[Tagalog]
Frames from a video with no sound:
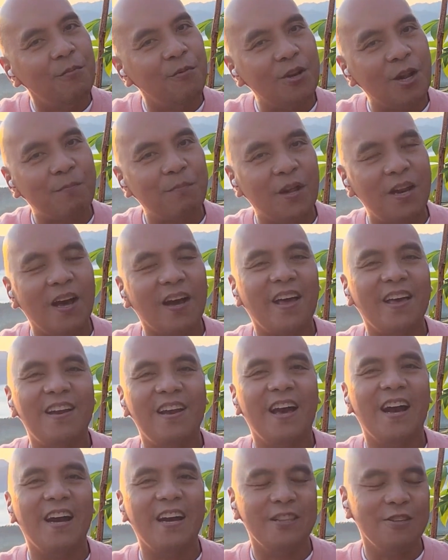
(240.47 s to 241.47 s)
mo na pala
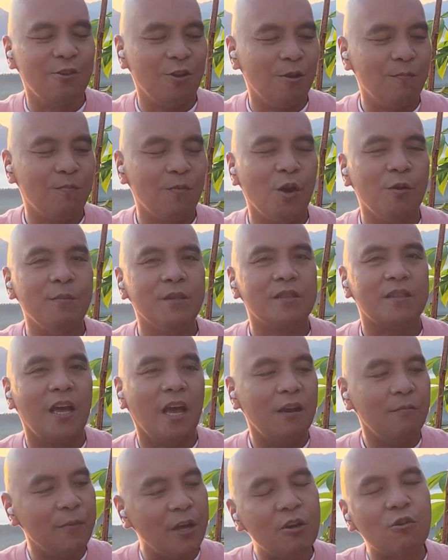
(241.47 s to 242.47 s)
kailangan yung employment
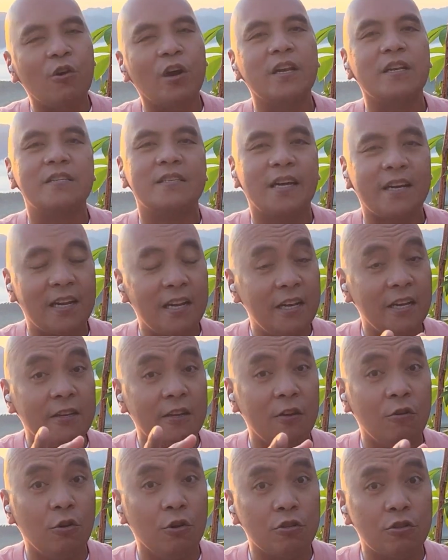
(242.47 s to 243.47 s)
dahil meron ka na sariling
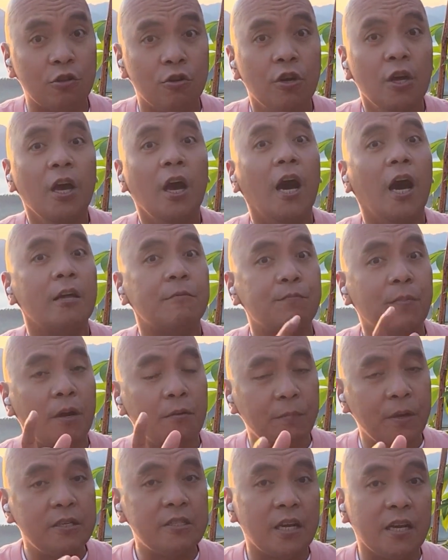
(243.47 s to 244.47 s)
negosyo. At pag
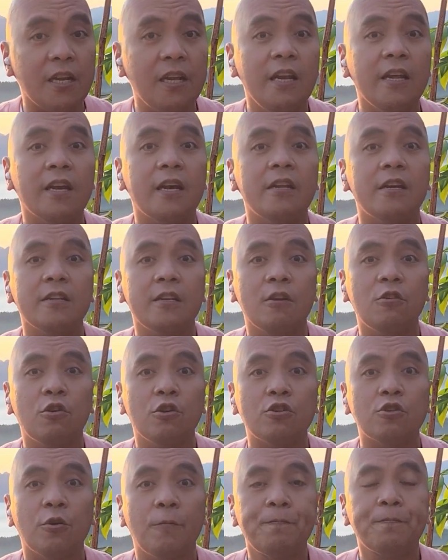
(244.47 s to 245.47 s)
may sarili ka ng
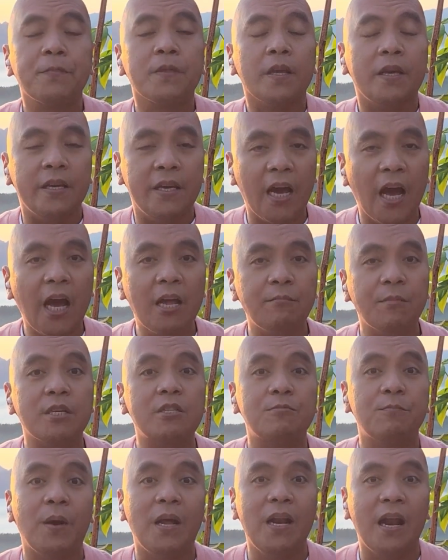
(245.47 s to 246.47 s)
negosyo, yan,
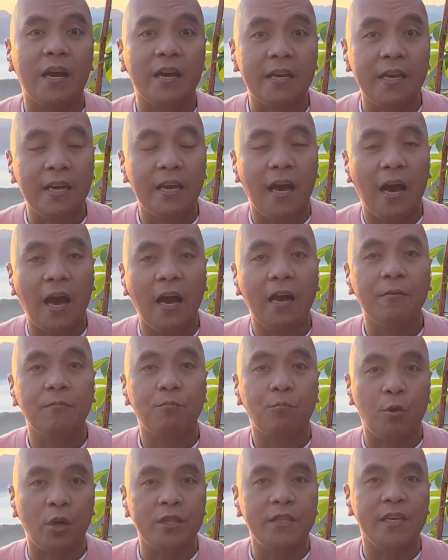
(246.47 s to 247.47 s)
mas malaki ang
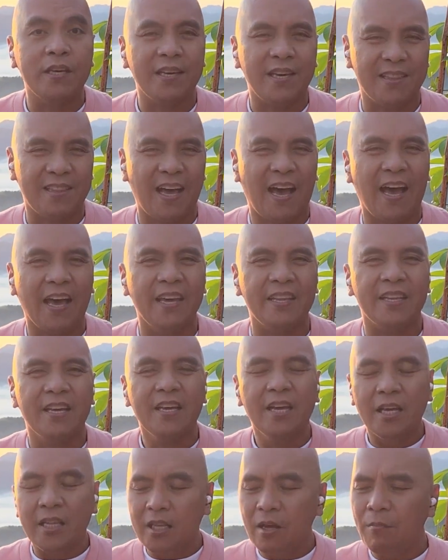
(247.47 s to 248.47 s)
pwedeng kitain.
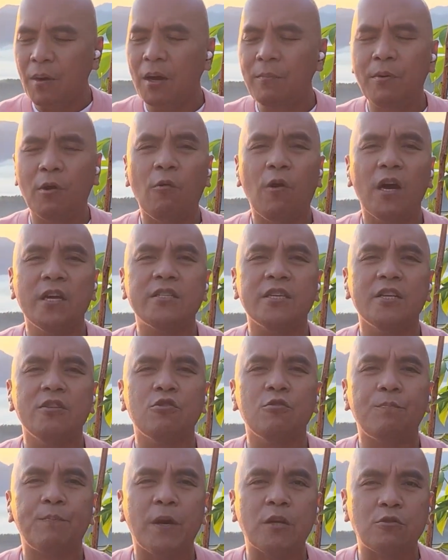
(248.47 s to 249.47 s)
Nababawasan
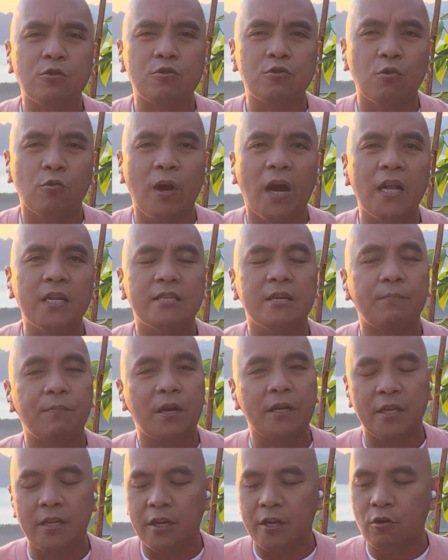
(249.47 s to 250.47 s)
yung pagsusugal sa
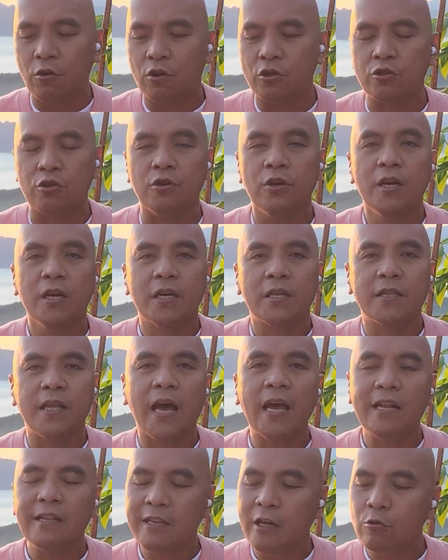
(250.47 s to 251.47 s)
pagninegosyo
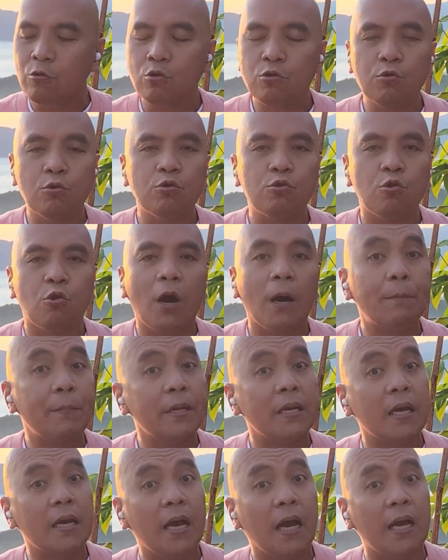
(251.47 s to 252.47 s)
dahil natututo ka,
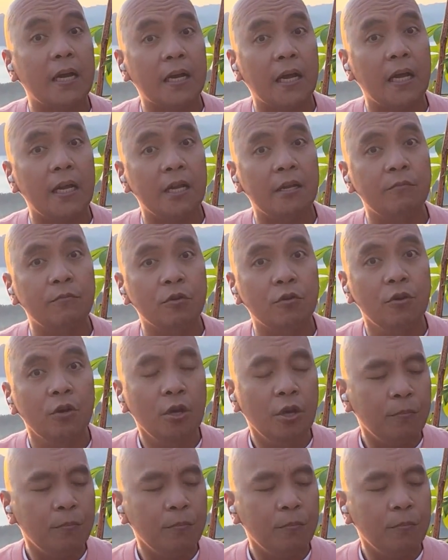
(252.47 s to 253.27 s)
pinag-aaralan mo.